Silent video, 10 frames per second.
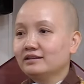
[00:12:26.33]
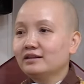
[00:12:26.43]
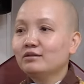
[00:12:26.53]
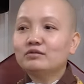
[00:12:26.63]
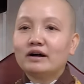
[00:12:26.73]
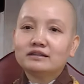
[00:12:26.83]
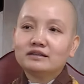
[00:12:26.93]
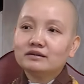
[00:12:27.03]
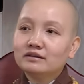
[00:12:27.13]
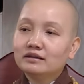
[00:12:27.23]
chứ không phải
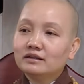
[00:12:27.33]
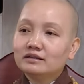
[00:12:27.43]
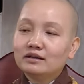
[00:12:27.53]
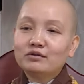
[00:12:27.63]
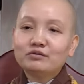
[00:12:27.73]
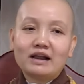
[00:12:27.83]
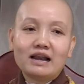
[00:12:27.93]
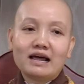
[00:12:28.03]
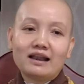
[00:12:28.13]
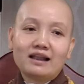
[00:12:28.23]
chứ chứ không phải
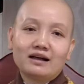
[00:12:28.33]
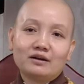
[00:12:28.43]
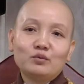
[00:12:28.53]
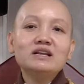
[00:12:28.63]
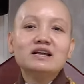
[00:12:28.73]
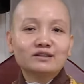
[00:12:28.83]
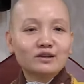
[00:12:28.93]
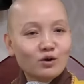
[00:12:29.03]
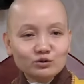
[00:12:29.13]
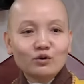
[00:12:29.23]
là là quy định
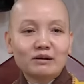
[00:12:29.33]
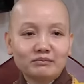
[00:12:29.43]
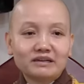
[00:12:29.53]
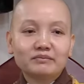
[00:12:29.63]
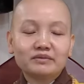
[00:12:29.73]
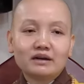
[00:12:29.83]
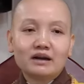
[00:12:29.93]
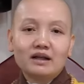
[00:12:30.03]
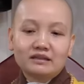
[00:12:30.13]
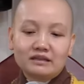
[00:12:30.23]
cái con số năm trăm.
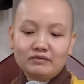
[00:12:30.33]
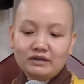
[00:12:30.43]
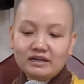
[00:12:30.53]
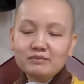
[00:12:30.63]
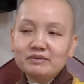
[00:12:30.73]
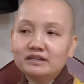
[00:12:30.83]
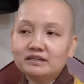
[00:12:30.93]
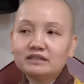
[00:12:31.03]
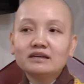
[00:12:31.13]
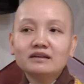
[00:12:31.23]
Tại vì khi mà
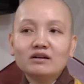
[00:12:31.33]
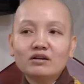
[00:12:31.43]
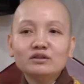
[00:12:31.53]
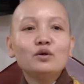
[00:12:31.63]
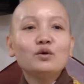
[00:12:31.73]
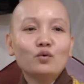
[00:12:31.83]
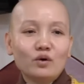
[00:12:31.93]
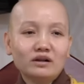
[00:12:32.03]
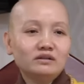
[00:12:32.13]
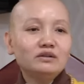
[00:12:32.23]
dịch kinh nói nhiều
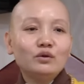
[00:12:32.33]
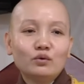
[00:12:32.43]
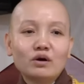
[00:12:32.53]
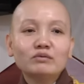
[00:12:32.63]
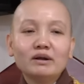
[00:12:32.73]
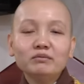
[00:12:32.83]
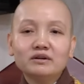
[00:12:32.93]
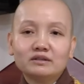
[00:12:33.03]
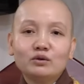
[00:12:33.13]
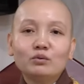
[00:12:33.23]
á, nhiều không đếm
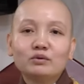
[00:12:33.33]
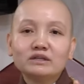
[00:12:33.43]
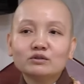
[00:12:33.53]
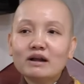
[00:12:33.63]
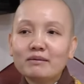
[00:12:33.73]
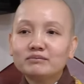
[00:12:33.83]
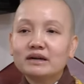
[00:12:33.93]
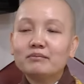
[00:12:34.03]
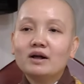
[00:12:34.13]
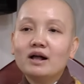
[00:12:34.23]
được, thì dùng cái số năm
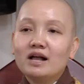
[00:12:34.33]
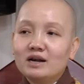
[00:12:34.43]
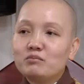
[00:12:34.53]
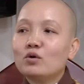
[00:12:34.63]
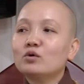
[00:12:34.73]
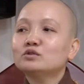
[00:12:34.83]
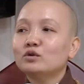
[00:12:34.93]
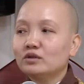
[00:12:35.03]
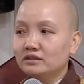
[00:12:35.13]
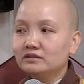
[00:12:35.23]
trăm là một con
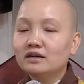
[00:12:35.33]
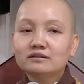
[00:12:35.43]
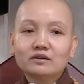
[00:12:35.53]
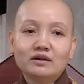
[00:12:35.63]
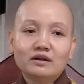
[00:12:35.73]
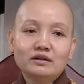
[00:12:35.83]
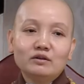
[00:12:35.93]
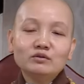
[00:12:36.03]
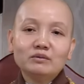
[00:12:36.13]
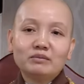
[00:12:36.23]
số tượng trưng thôi.
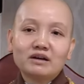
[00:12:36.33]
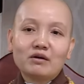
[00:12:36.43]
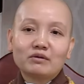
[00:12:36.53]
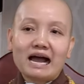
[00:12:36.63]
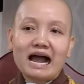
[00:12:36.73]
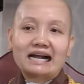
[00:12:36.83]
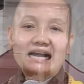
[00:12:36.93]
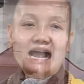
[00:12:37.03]
Giống như mình đọc là hằng